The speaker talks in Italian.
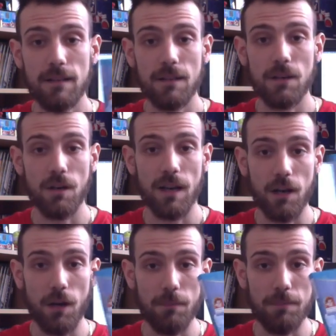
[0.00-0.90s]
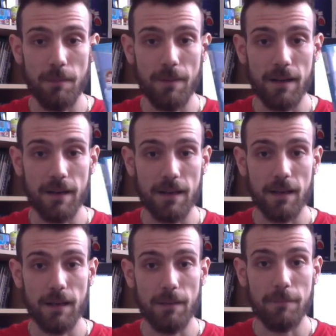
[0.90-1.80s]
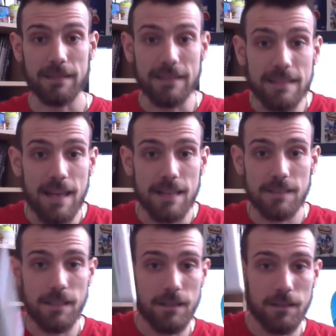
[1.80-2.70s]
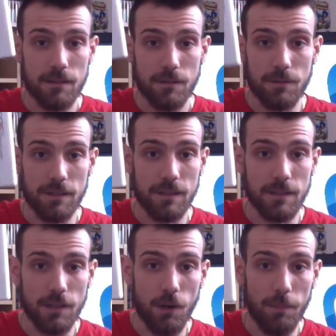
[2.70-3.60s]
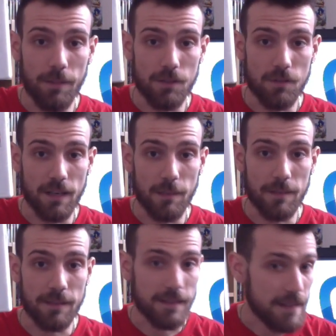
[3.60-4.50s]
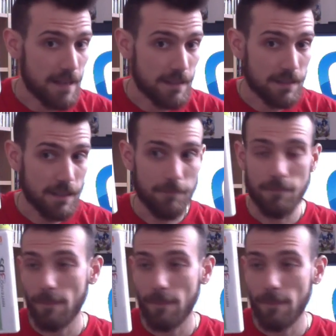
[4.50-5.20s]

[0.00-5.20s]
con la coppia per, eh, per 3DS, quindi l'ho preso anche per 3DS.